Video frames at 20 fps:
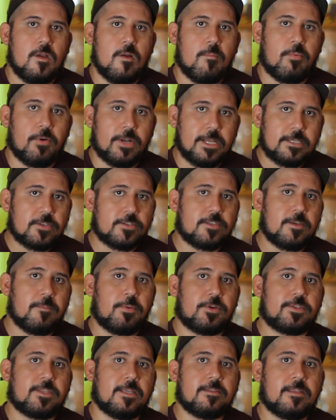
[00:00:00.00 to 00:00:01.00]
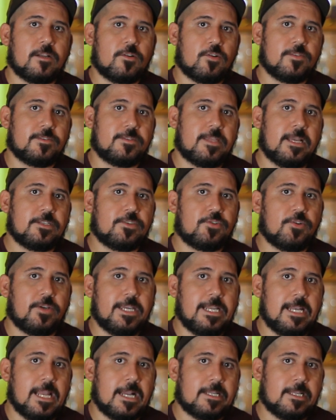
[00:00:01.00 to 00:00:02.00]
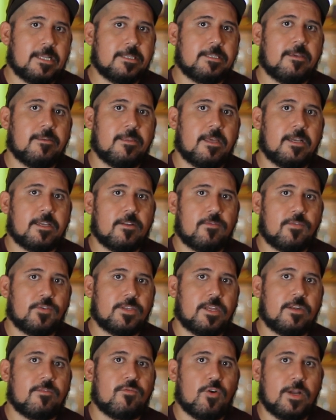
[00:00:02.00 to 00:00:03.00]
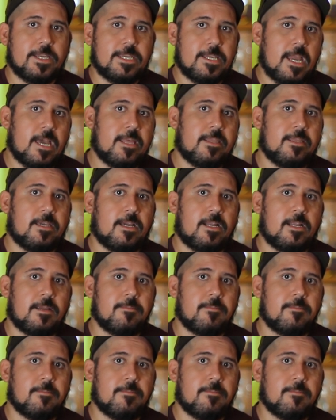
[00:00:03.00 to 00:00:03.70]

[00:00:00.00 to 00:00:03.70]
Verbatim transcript: Por eso es importante el contexto y la creatividad que el fotógrafo añade a la